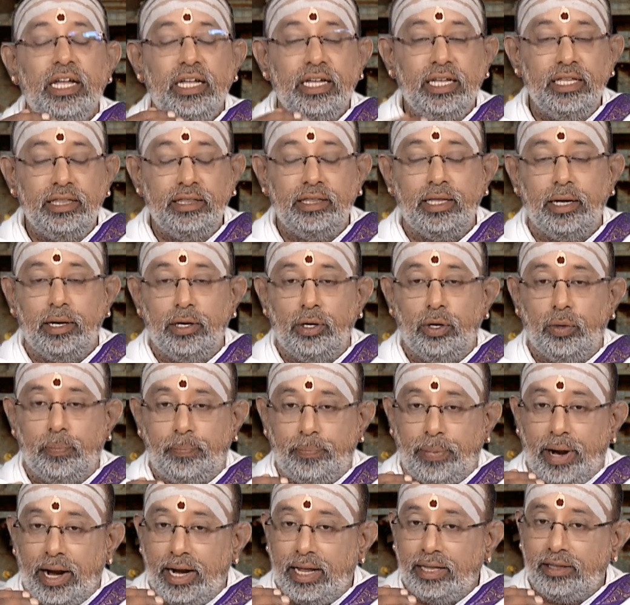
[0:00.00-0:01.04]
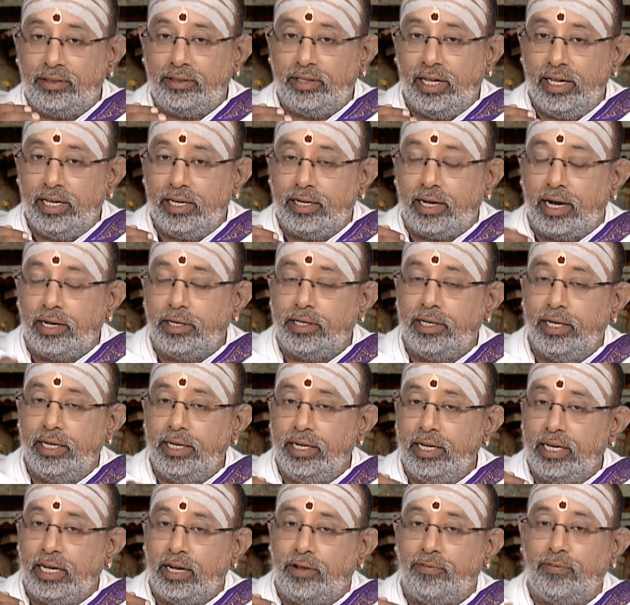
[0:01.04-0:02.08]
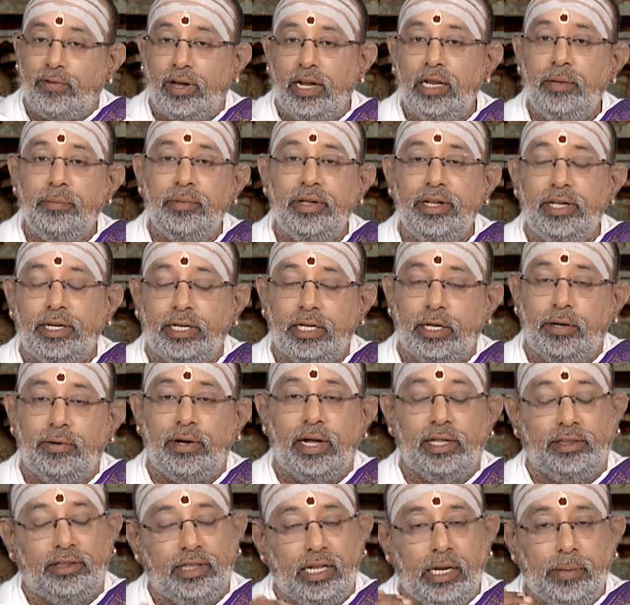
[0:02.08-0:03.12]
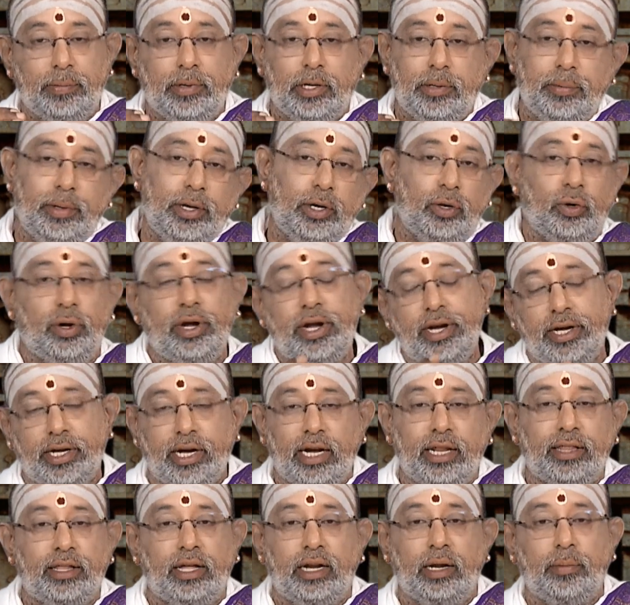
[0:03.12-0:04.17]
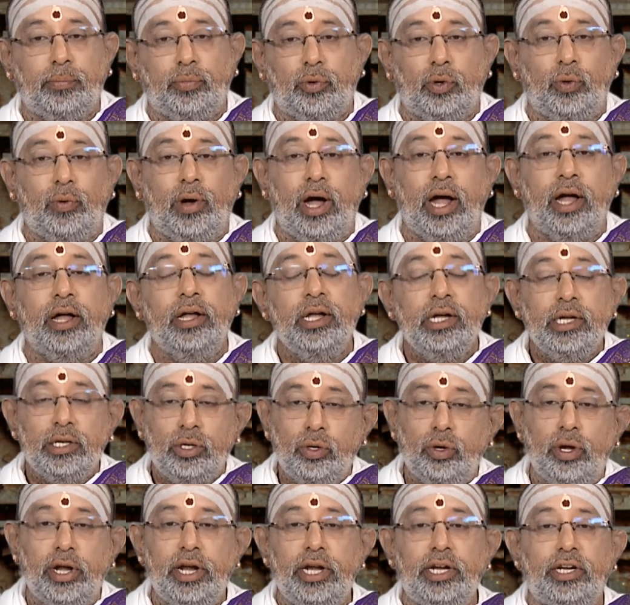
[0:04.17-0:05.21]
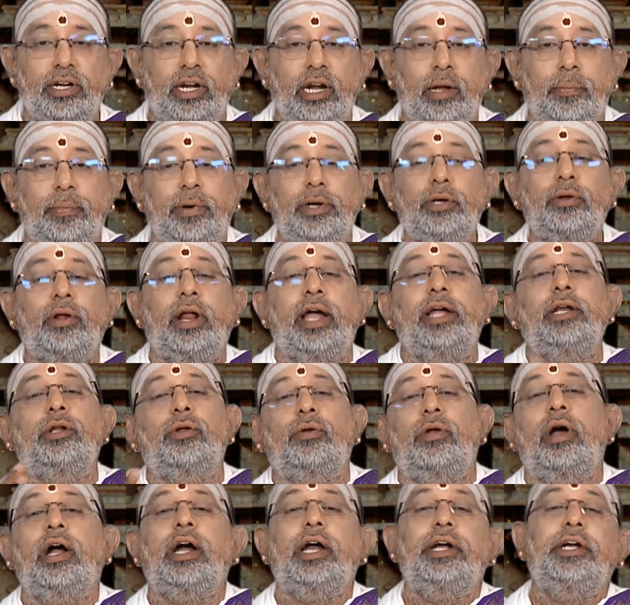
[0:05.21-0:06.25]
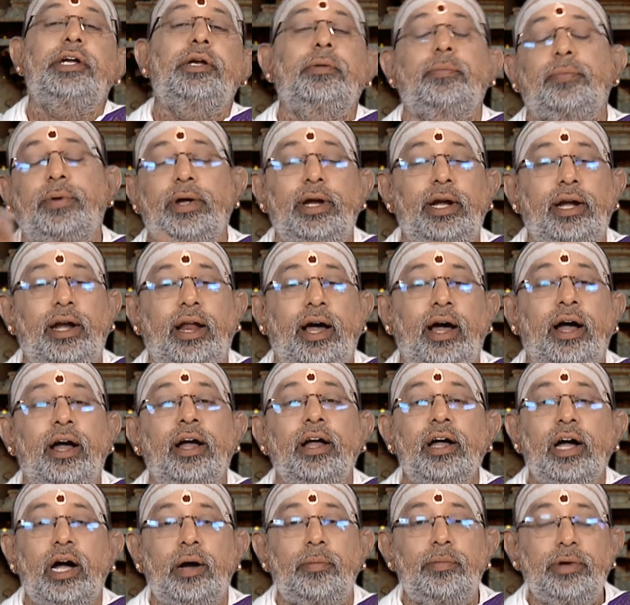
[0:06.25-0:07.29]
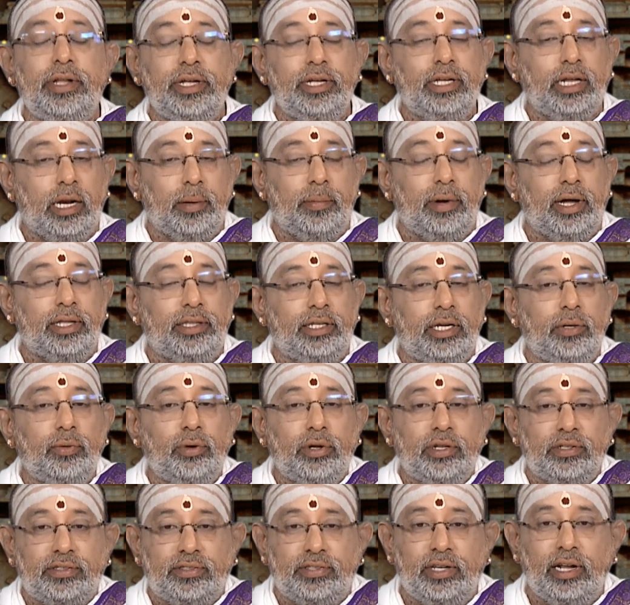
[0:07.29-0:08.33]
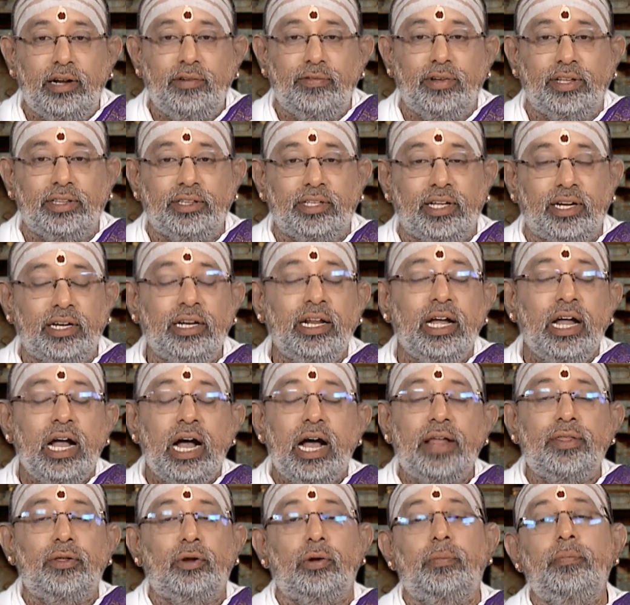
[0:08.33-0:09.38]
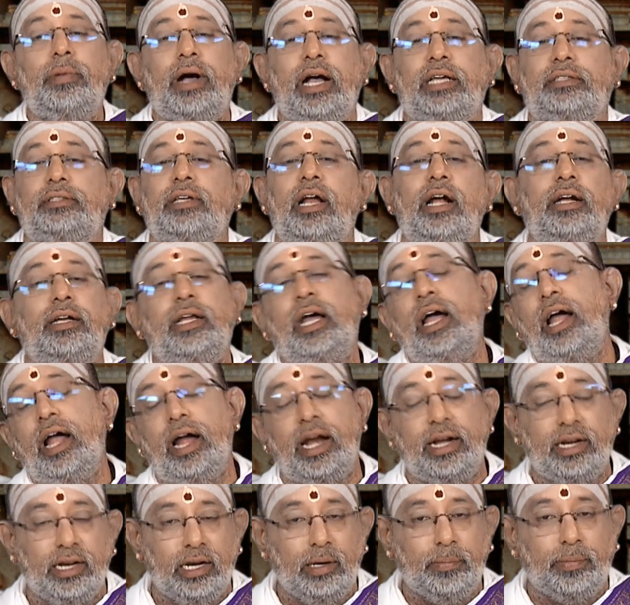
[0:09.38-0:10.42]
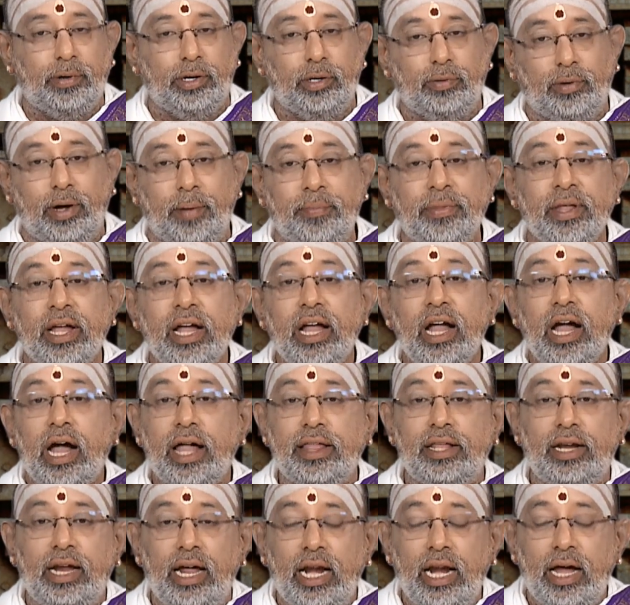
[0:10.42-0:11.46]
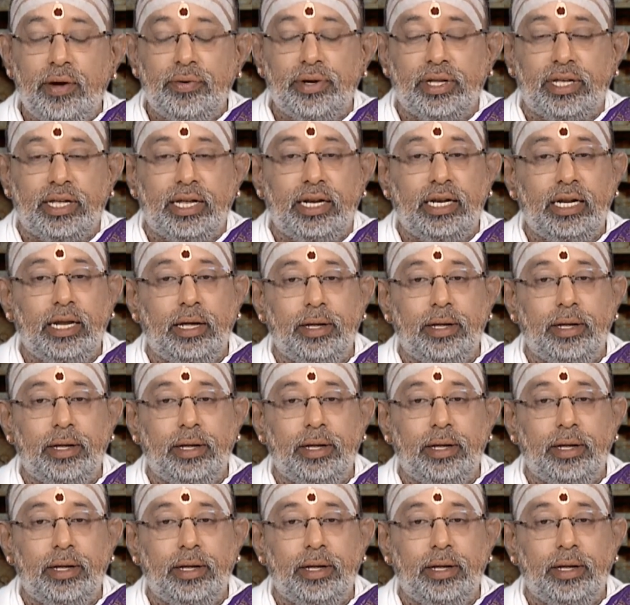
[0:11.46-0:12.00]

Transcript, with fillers: இந்த பணத்தை கட்டுகின்ற வலிமை இருக்கிற அத்தனை பேருமே நோ என்ட்ரியில் தானே போவான் நோ என்ட்ரியில் போயிட்டு ஒரு ஐநூறுரூவா கட்டிட்டு போயிடலாம் அப்படிங்கிற மாதிரி ஒரு செல்வந்தன் அது ரொம்ப அசால்ட் டீசெண்டாக ஹேண்டில் பண்ணுவான் அதனால் அவனுக்கு என்ன